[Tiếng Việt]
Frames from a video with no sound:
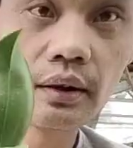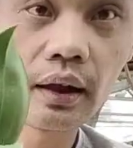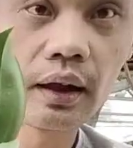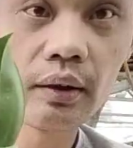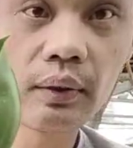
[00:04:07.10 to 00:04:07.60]
này
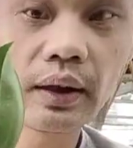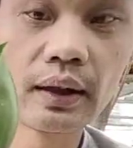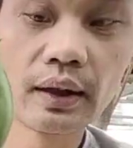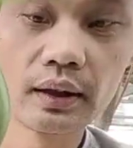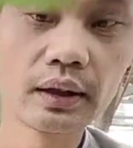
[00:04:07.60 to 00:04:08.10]
các bác này
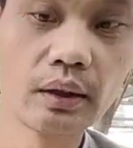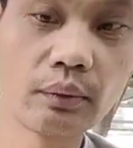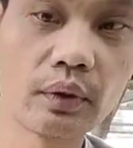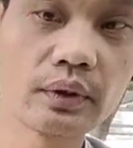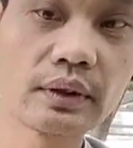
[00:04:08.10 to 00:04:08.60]
khi mà
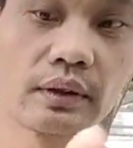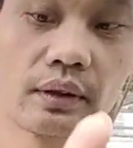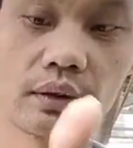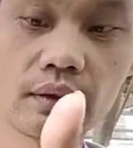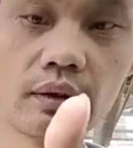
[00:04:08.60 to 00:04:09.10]
nó
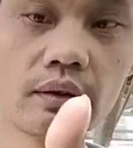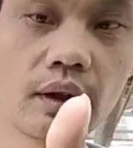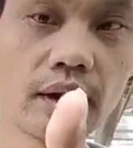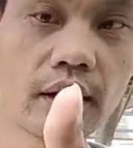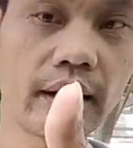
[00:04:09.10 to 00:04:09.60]
cứng
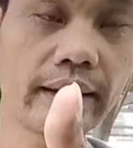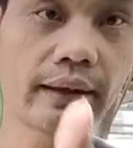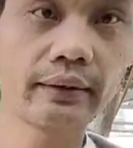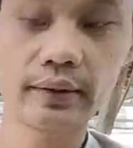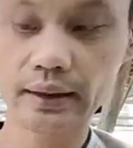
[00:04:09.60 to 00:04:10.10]
cây gái là
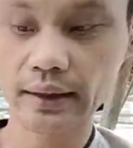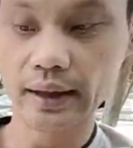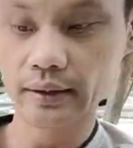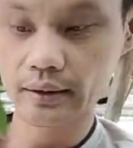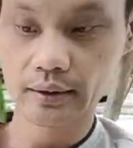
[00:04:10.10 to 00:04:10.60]
nó lại đẻ đây